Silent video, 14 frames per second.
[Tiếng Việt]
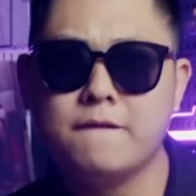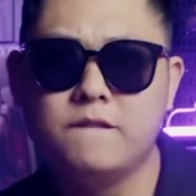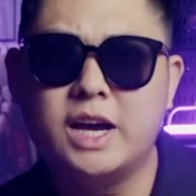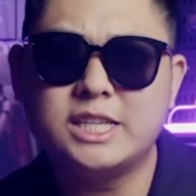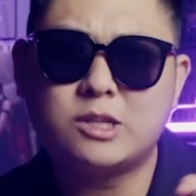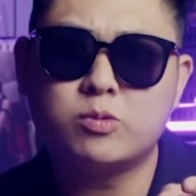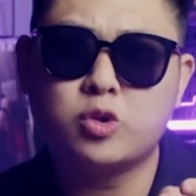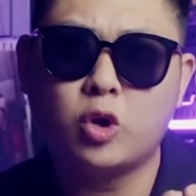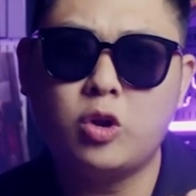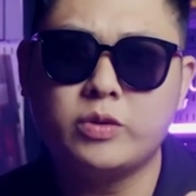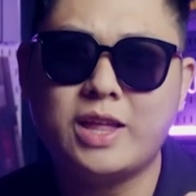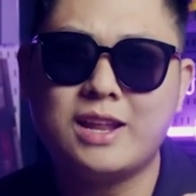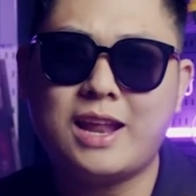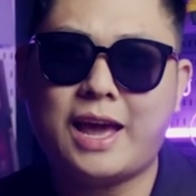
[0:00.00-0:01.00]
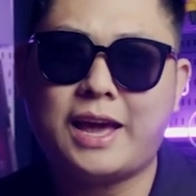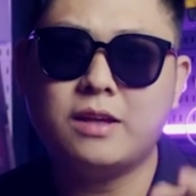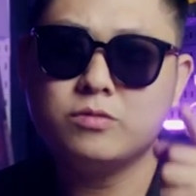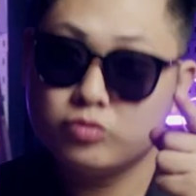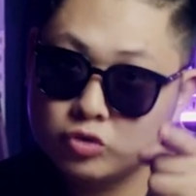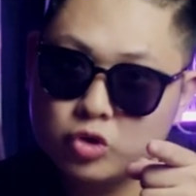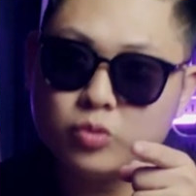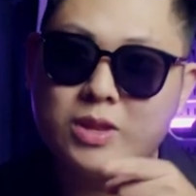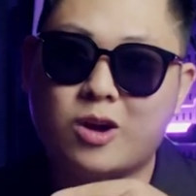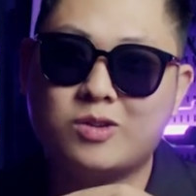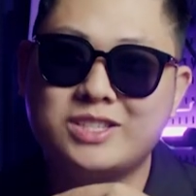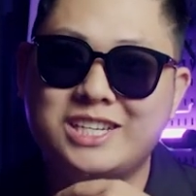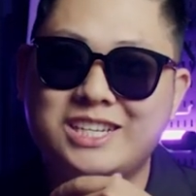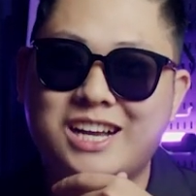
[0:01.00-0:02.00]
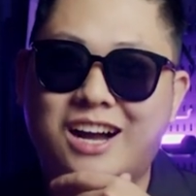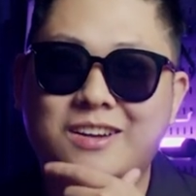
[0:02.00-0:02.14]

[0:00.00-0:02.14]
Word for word: Vậy trong số đầu tiên này, chúng ta có gì nhỉ?